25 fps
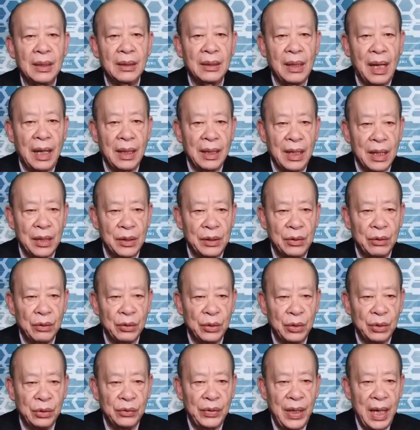大量使用
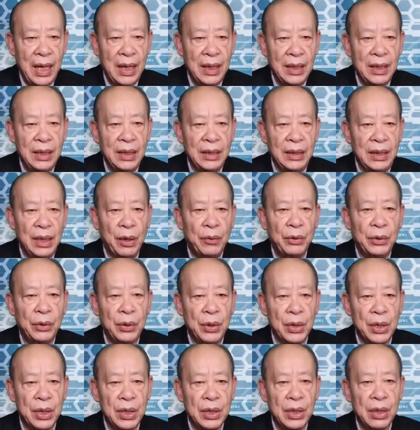囚犯也会
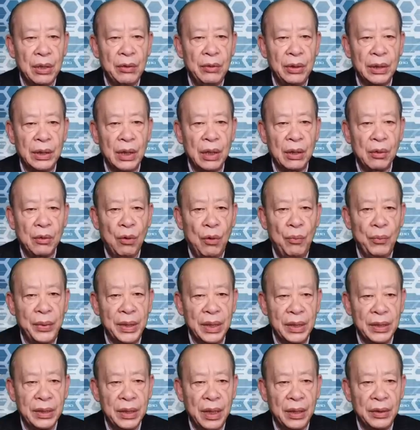对社会的公
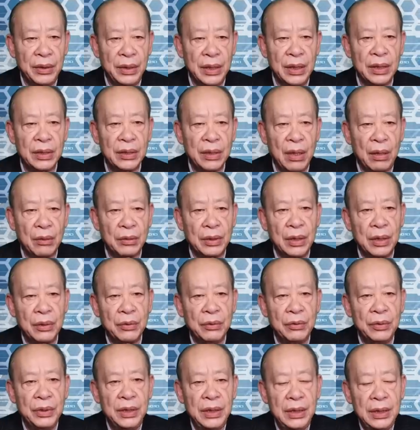平正义造成
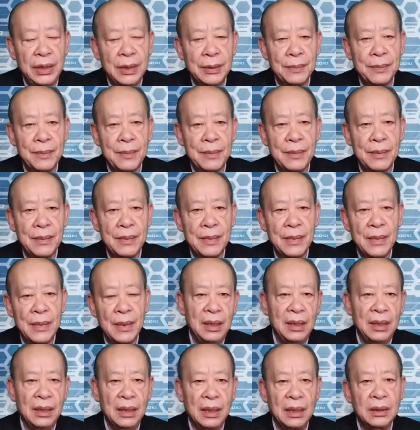冲击。
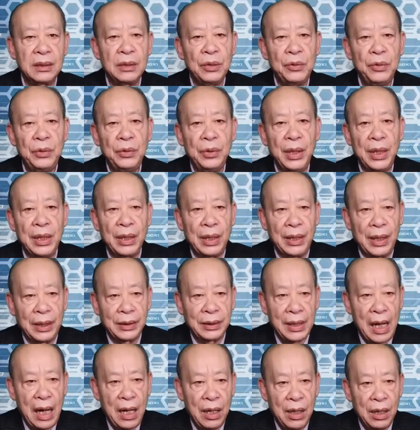俄罗斯军队要想
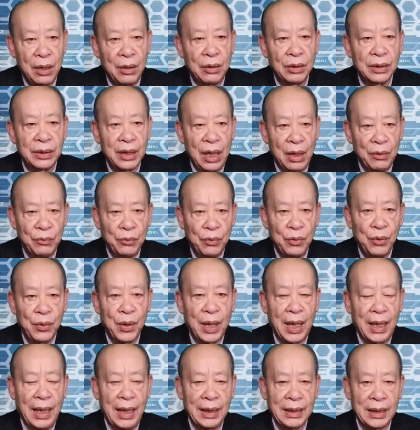打好在乌
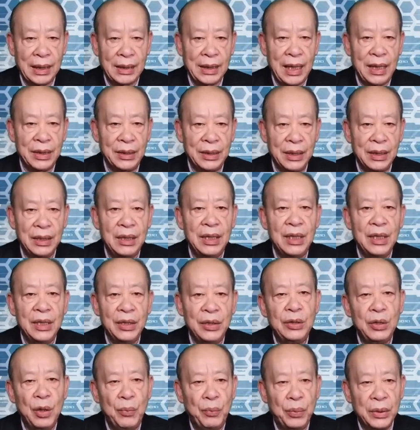克兰的战争，
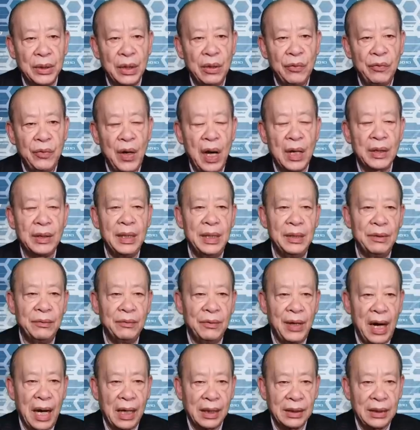就不能放任
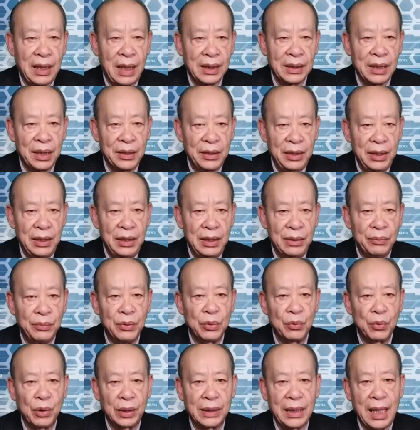瓦格纳的进一
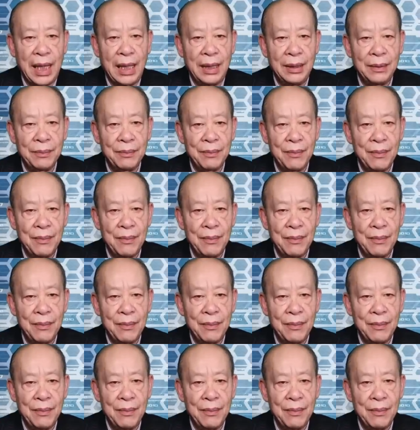步做大，